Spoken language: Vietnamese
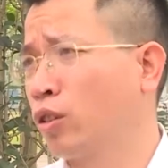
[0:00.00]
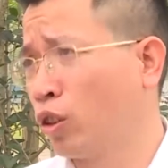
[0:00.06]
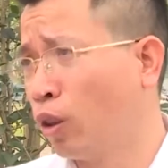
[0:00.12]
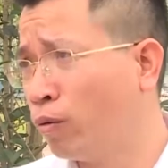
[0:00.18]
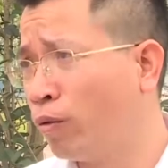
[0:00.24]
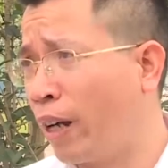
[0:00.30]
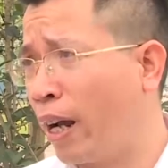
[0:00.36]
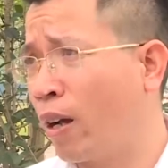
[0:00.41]

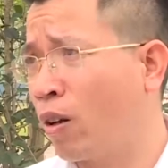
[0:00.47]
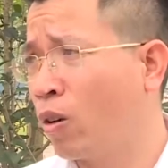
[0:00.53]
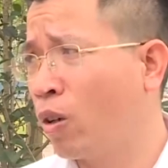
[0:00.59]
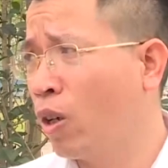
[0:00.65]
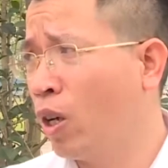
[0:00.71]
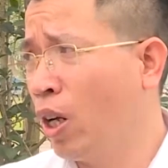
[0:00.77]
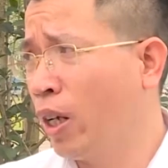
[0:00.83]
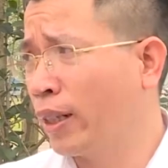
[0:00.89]
dùng vào
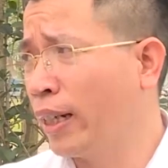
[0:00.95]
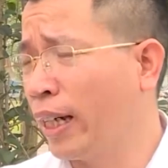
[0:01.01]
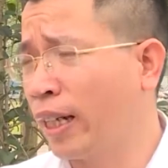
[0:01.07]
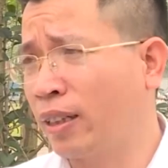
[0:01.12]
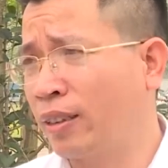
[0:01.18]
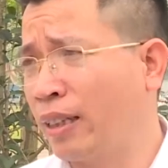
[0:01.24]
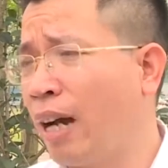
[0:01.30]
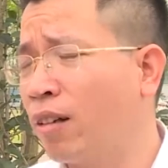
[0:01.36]

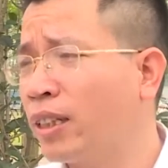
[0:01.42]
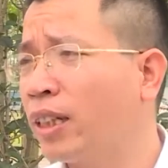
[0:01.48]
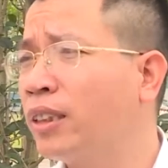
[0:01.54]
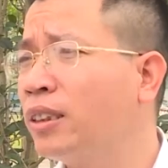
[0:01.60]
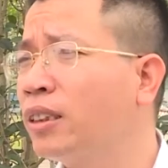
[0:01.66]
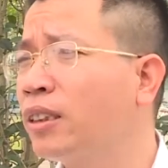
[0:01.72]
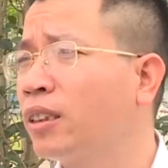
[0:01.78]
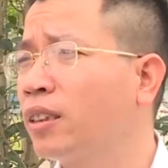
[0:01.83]
để tạo ra
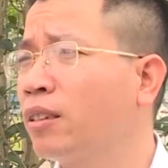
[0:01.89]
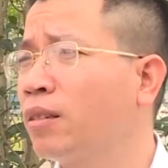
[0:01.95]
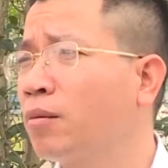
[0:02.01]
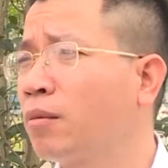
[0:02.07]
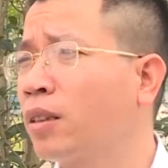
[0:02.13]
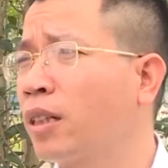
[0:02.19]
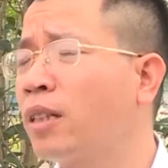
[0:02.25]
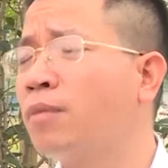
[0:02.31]
cái sự
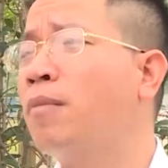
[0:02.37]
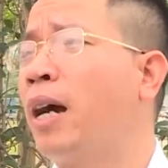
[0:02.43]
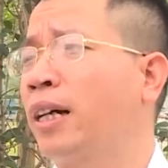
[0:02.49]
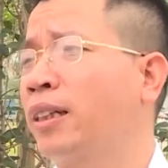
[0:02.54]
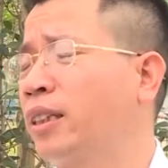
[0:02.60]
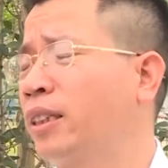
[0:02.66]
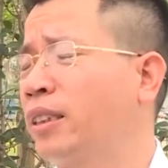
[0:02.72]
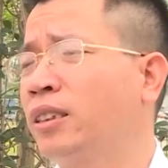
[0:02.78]
cân
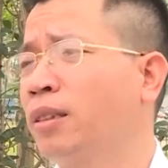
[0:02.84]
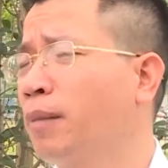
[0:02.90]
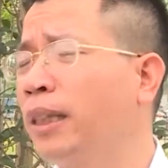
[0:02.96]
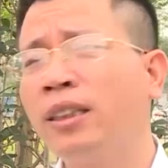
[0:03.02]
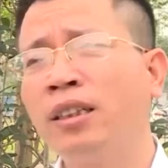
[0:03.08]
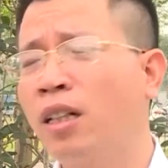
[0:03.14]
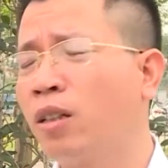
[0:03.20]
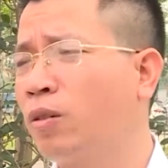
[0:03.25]
bằng cái sự
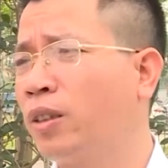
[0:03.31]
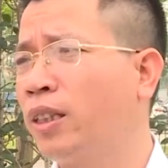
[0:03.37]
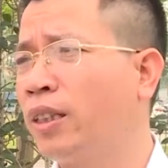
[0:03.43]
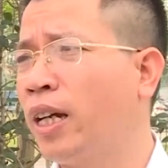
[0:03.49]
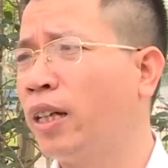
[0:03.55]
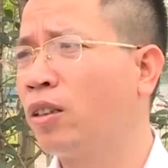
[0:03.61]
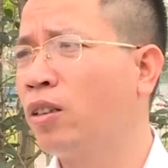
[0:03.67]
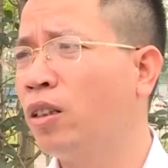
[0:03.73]
bình thường của cơ
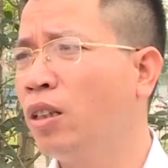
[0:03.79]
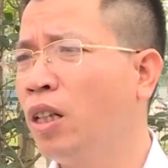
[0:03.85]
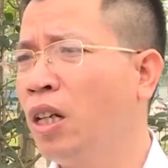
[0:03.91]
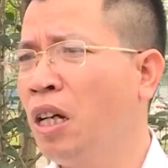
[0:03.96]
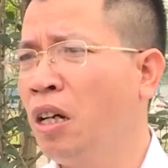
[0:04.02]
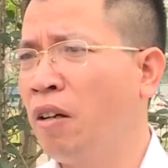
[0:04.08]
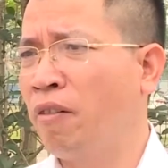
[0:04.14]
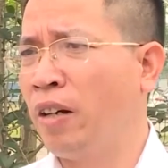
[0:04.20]
thể thôi
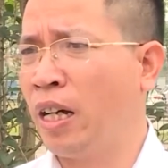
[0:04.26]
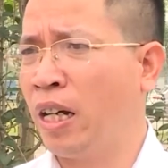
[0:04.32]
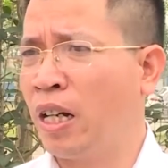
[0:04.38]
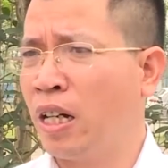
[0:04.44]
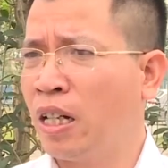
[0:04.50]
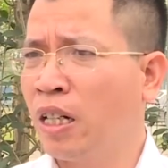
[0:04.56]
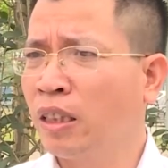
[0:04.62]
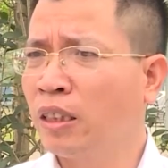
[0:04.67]

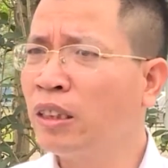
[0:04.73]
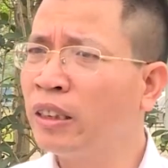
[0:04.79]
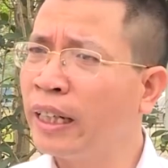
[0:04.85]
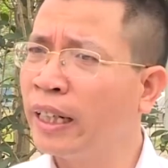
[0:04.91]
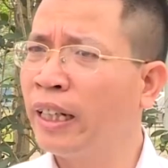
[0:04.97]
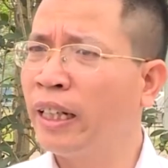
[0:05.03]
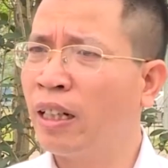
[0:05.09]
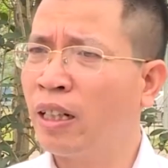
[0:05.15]
và như
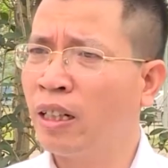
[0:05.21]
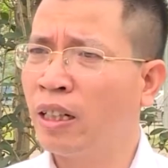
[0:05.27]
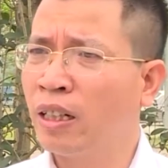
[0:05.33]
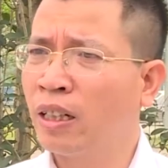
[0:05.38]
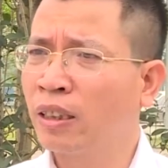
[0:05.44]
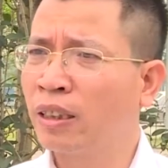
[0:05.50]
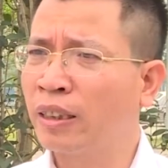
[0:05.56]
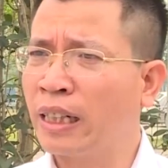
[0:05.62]
thế
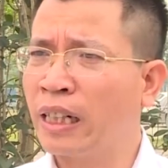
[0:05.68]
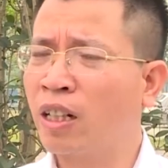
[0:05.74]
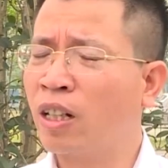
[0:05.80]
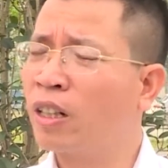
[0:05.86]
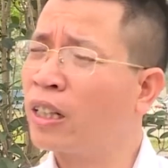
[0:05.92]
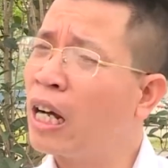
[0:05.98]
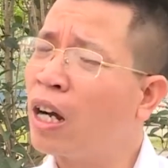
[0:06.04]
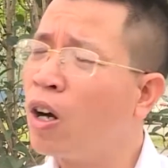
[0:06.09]
người ta
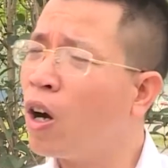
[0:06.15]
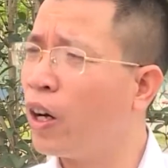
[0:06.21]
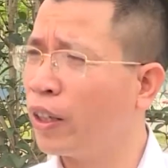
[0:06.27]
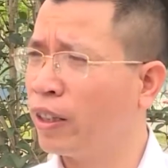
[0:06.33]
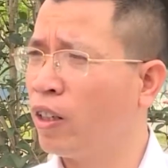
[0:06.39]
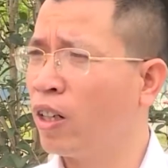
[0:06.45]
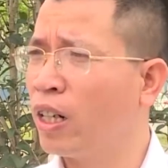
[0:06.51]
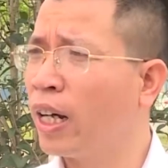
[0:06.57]
đã
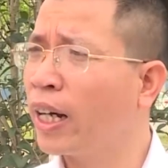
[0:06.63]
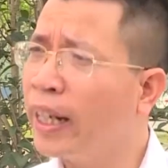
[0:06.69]
gọi đó là